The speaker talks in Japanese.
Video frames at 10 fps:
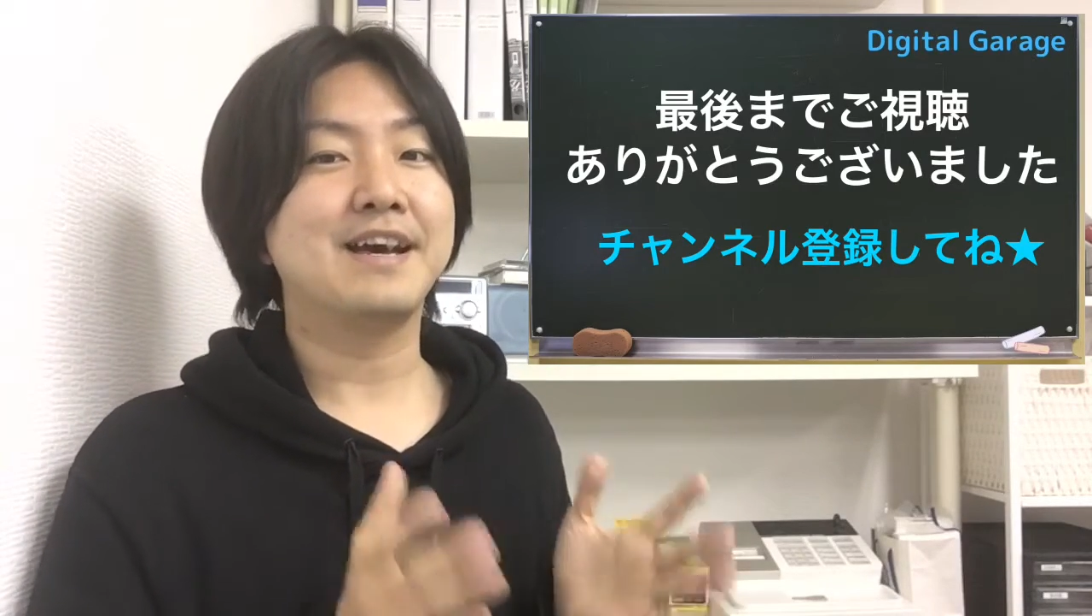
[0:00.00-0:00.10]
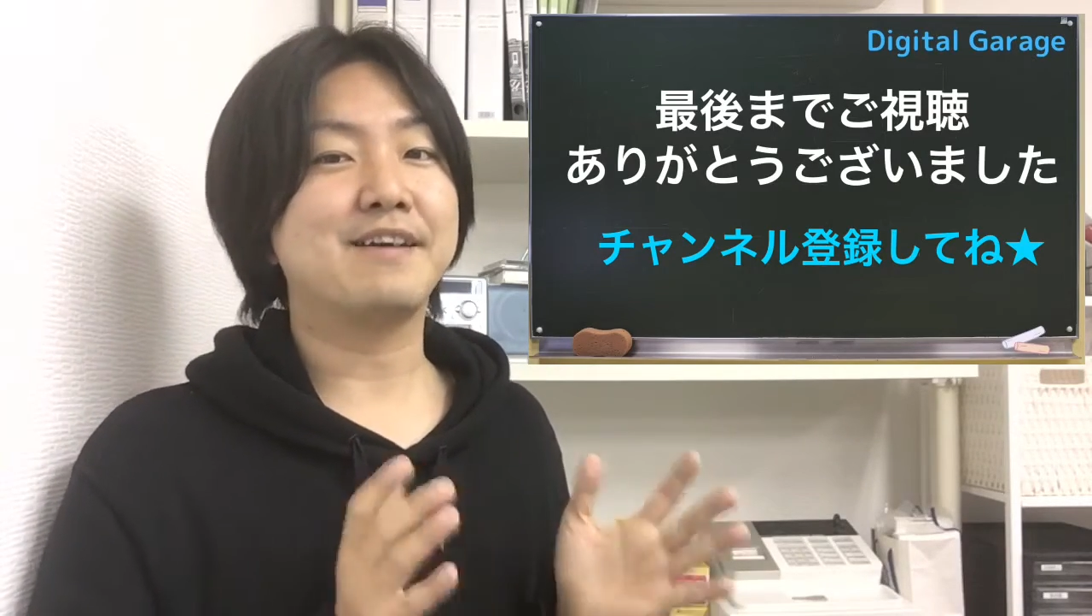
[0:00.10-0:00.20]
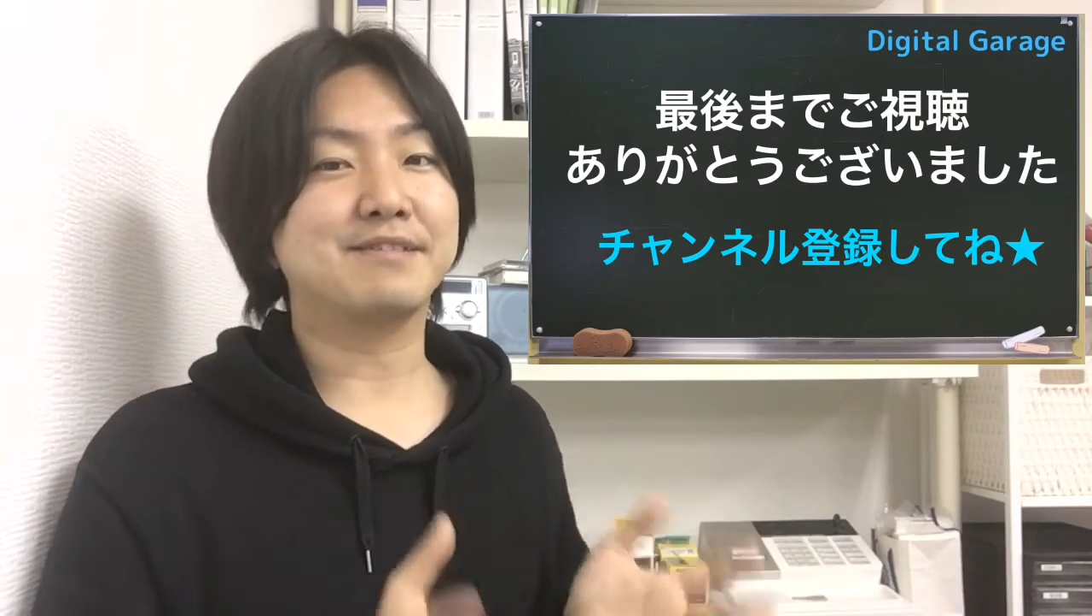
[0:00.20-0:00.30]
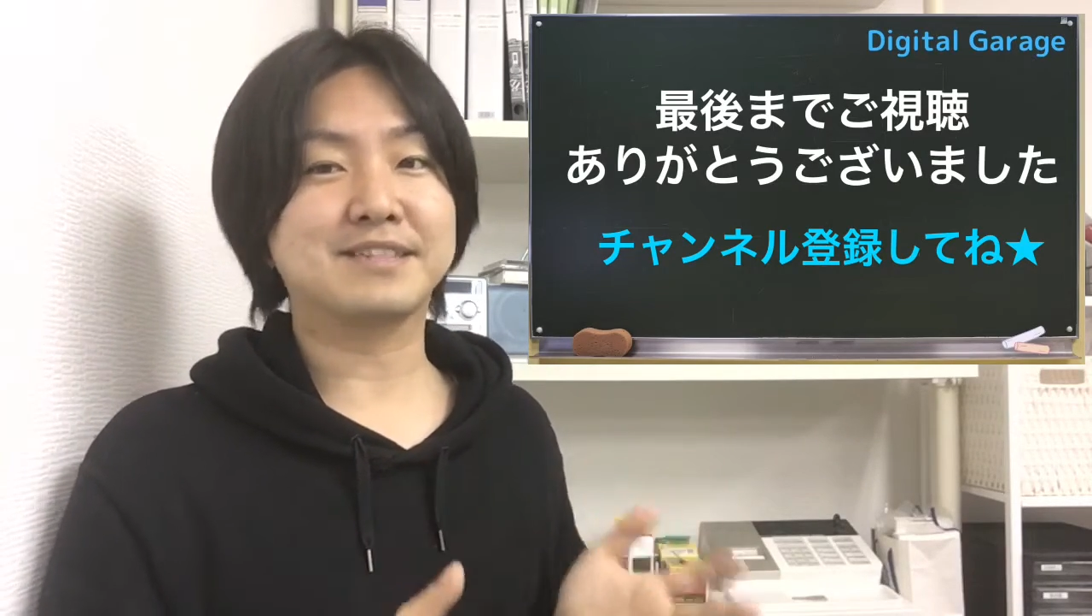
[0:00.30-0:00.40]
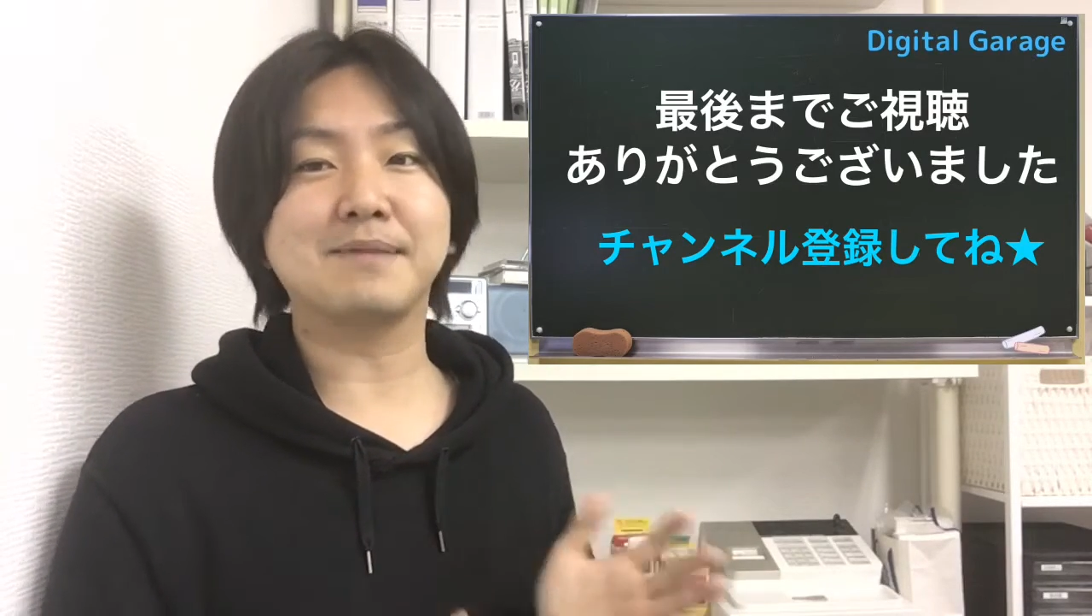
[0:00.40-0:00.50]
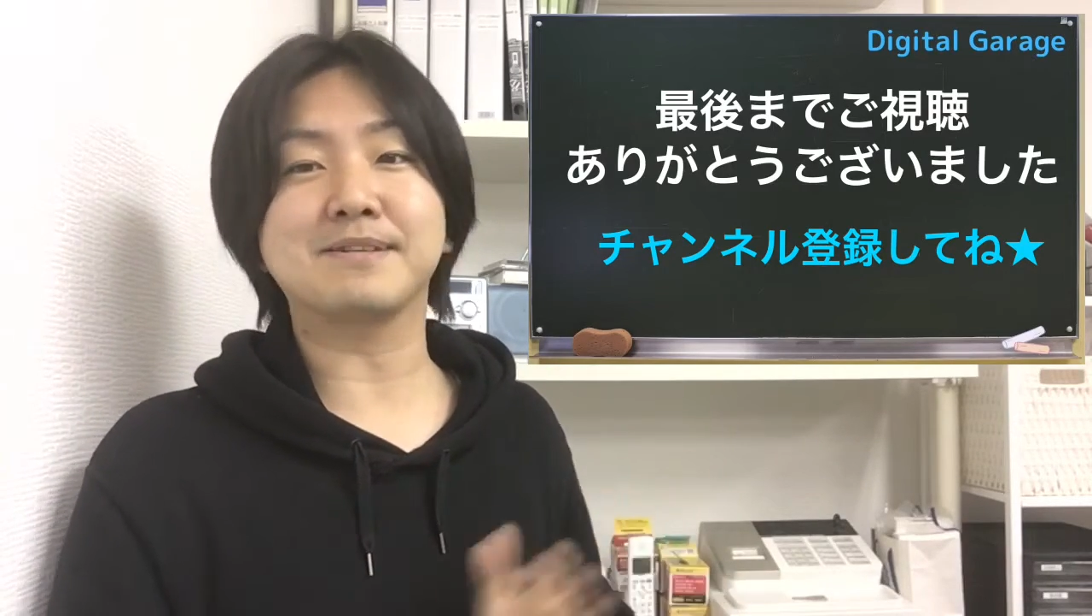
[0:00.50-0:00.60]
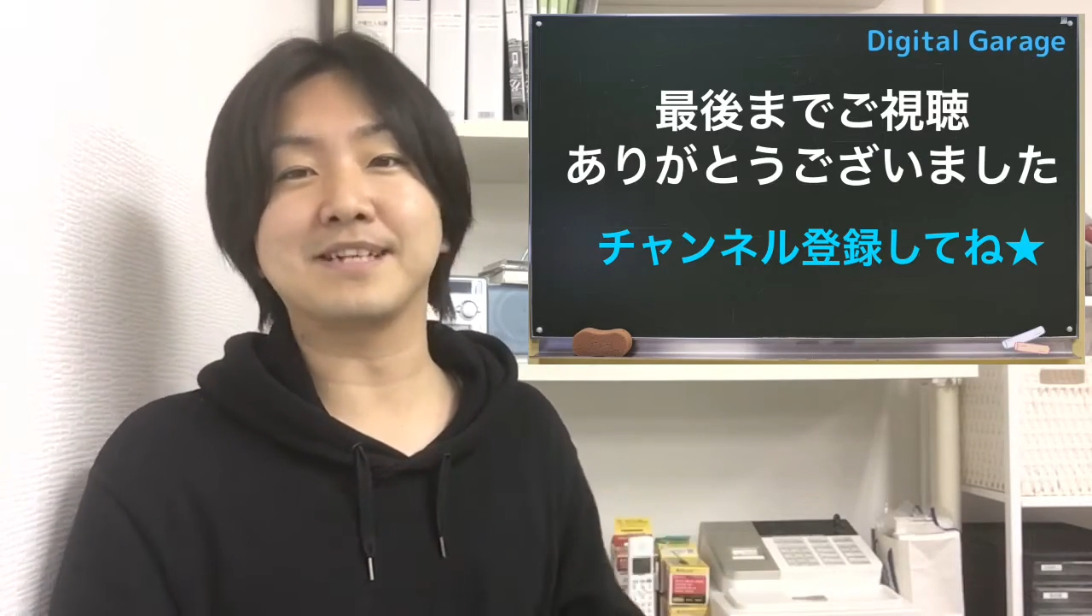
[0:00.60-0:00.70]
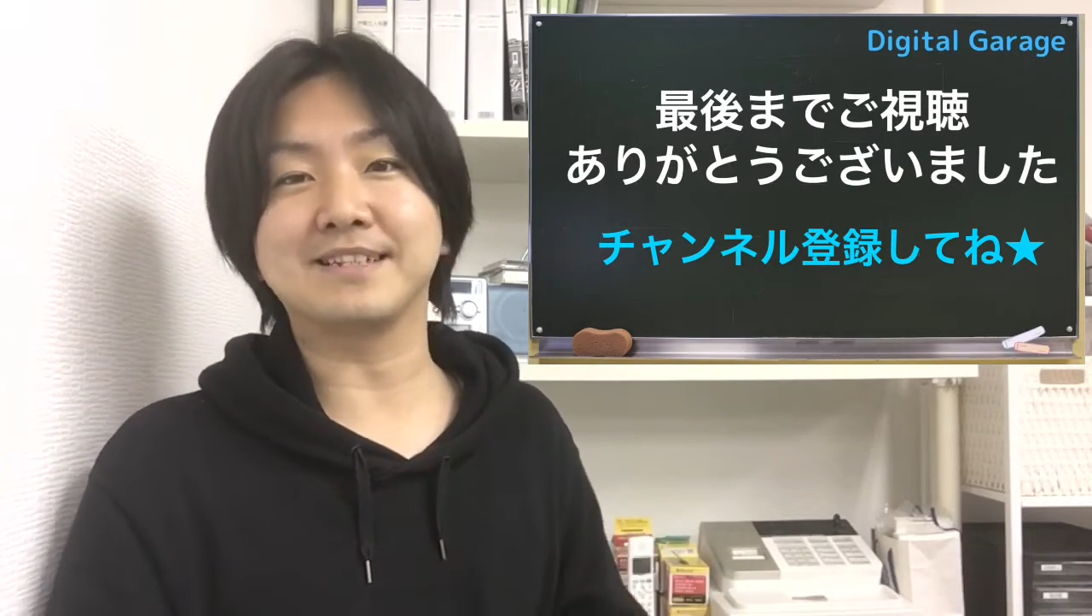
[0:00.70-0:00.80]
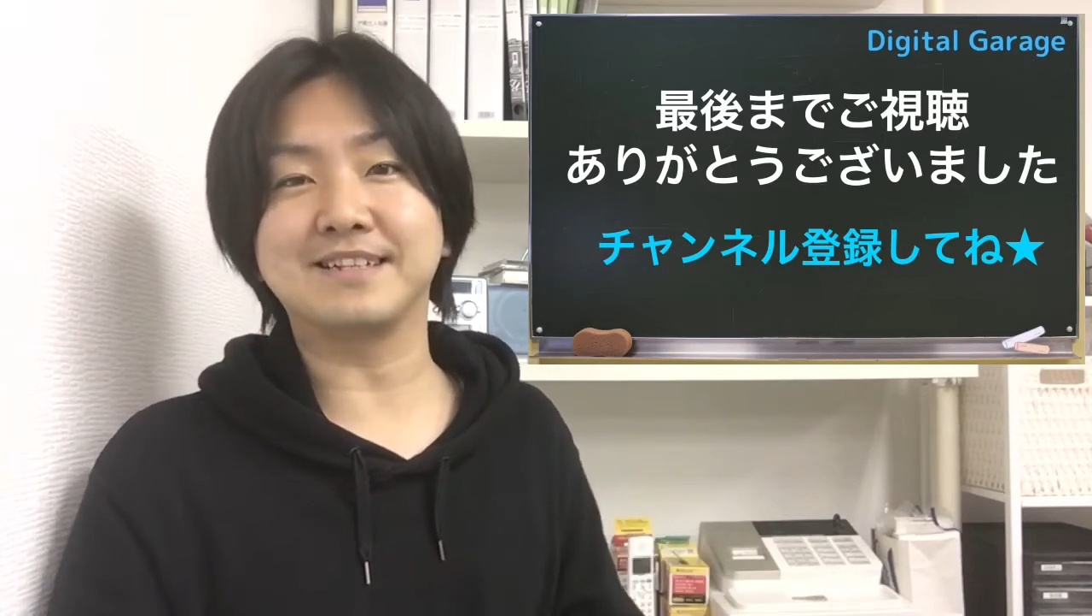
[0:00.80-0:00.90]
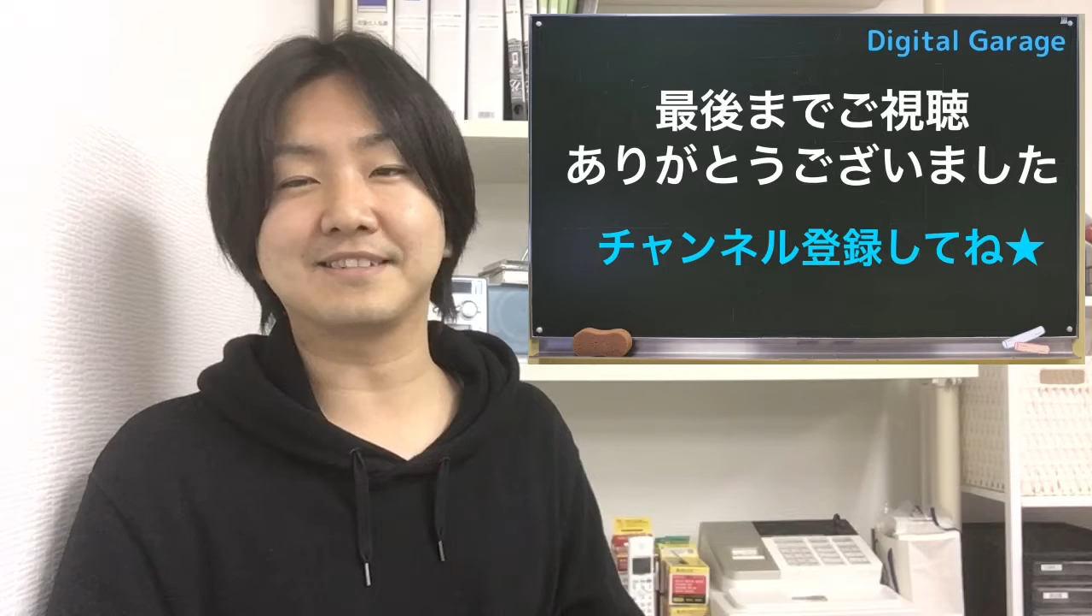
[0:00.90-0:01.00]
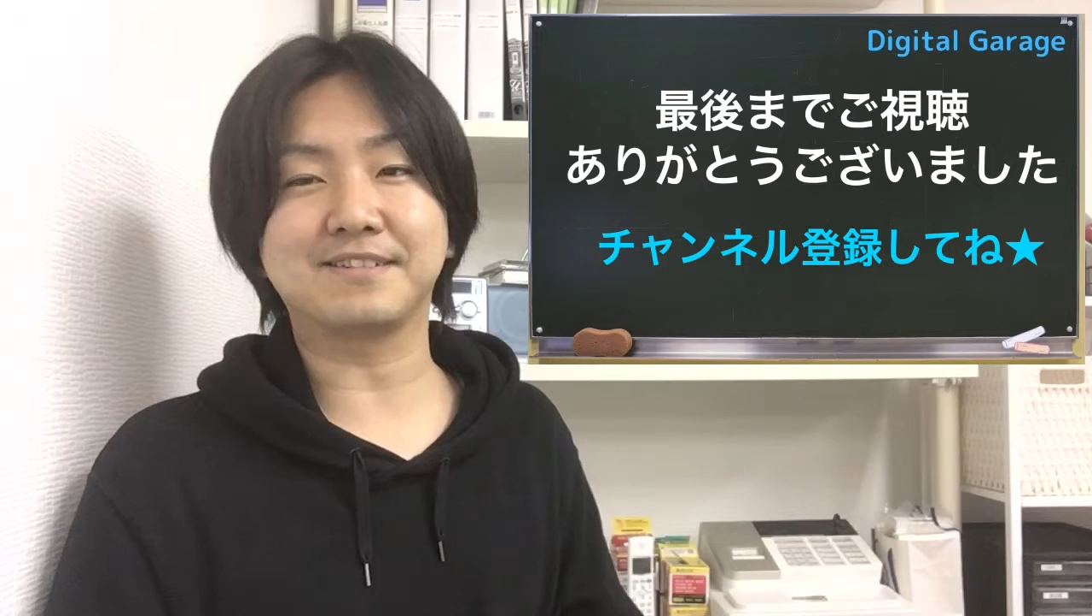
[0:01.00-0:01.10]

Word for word: えよろしければチャンネル